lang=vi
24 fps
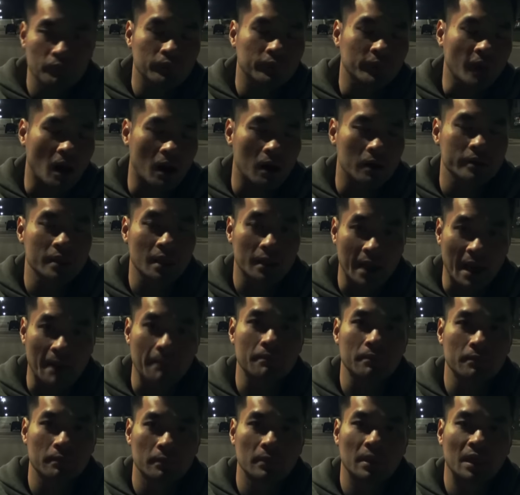Đó, chất cấm,
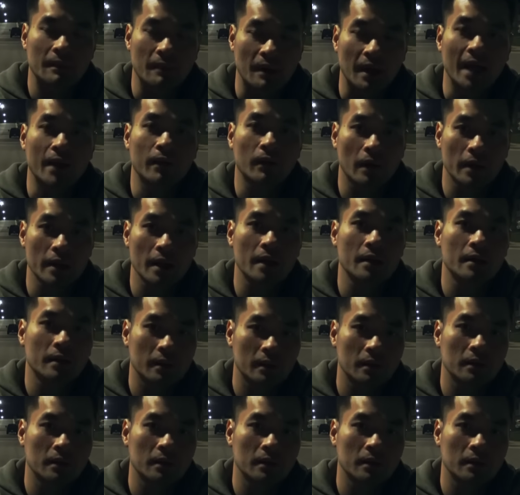các bạn hiểu rồi gì?